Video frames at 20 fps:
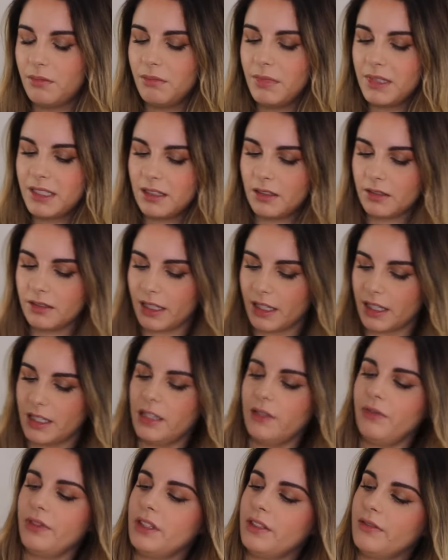mas ele tem
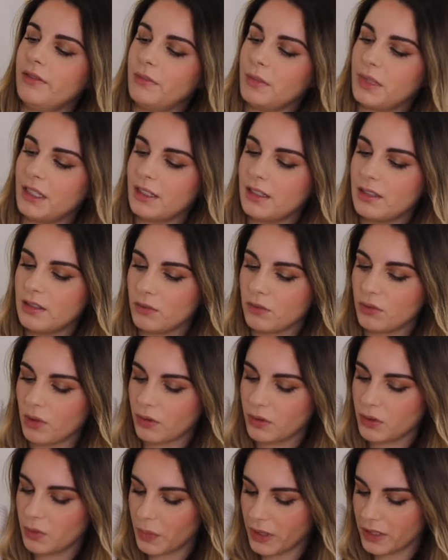efetivamente assim um
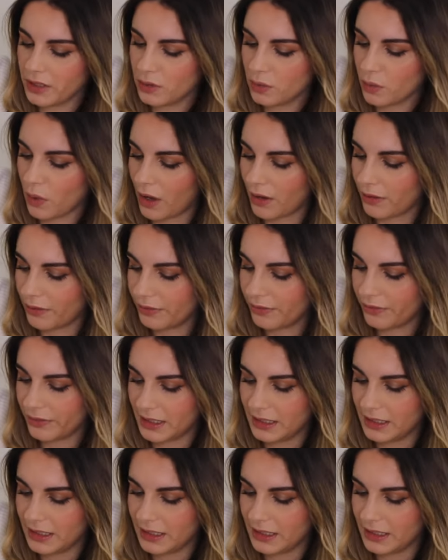toque super suave